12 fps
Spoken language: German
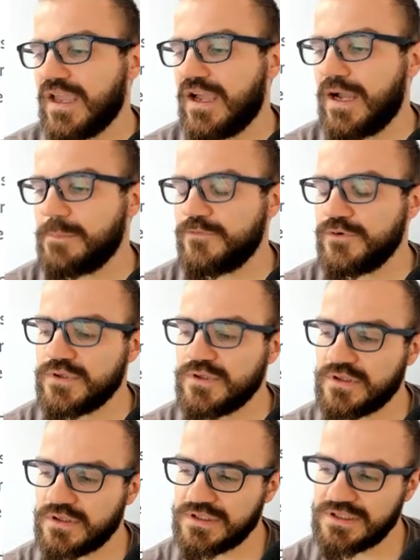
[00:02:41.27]
Am
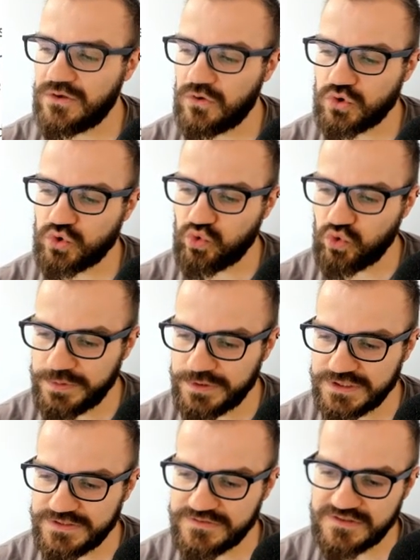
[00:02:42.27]
4.
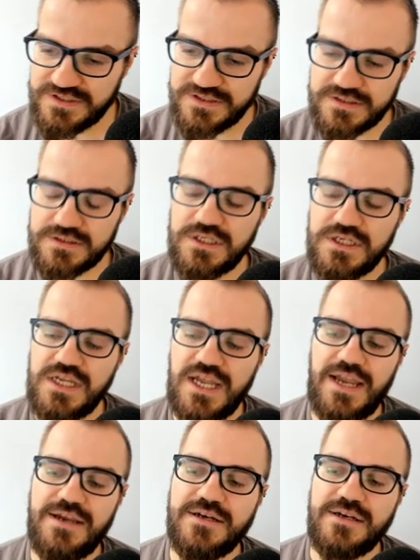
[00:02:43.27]
Oktober ist hier
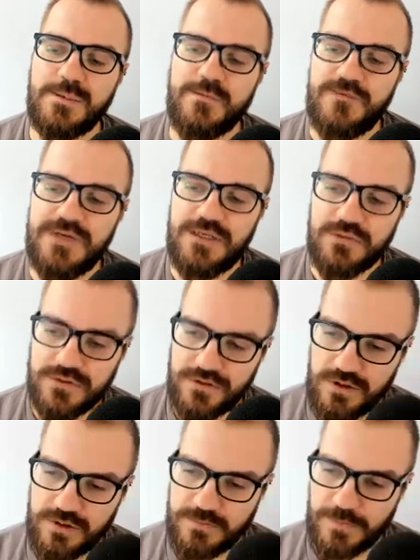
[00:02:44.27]
eine Empfehlung
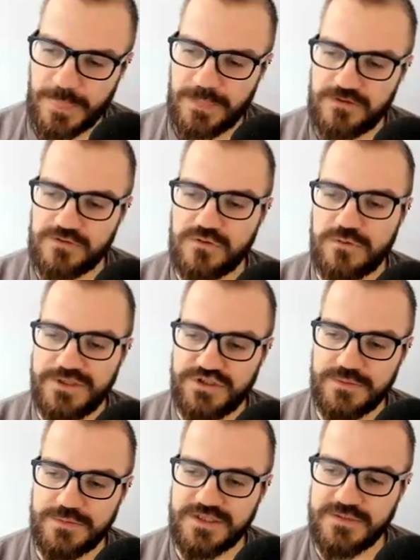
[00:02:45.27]
gekommen zur Mesh
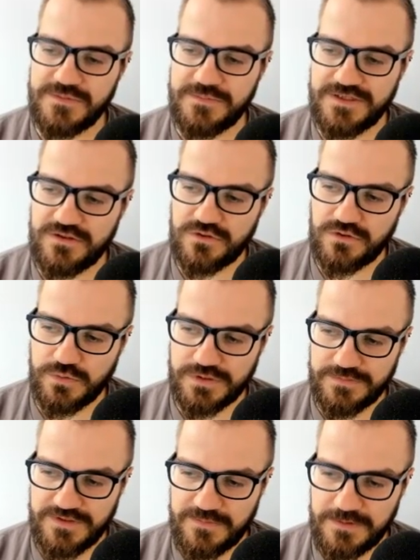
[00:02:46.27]
der Betriebsabrechnung gegenüber
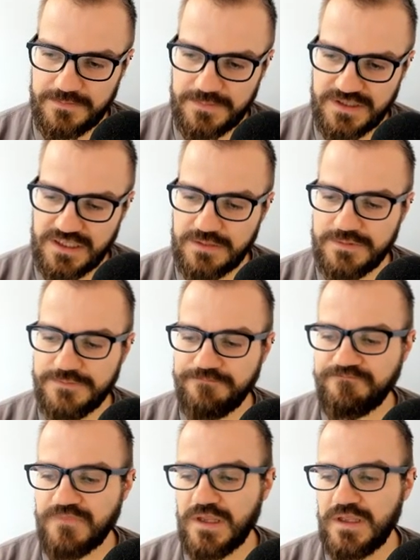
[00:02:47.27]
dem Netzbetreiber
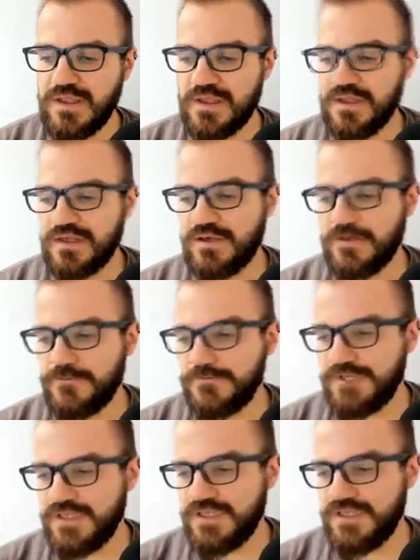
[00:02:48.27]

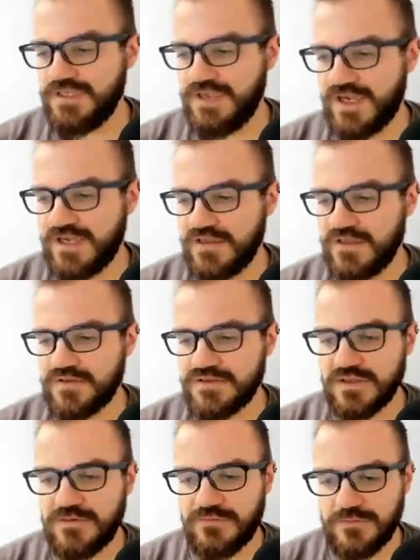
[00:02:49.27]
ähm, die als
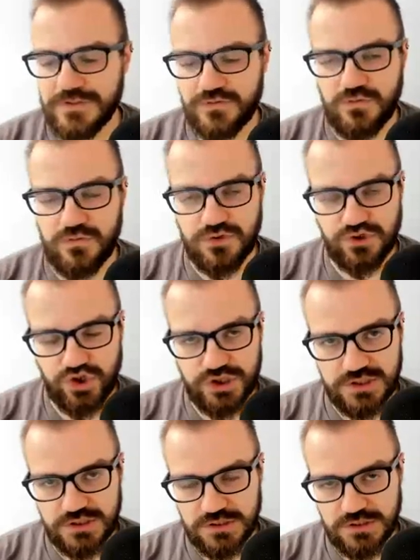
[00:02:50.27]

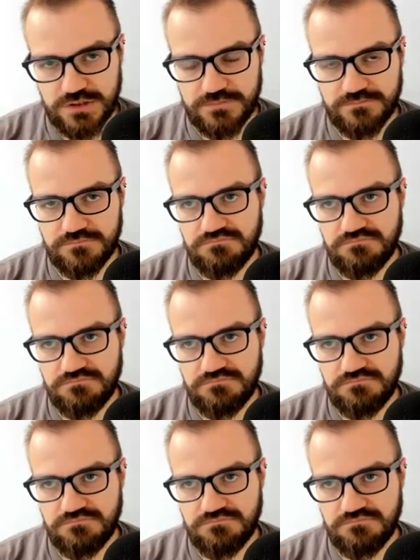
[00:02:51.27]
informatorische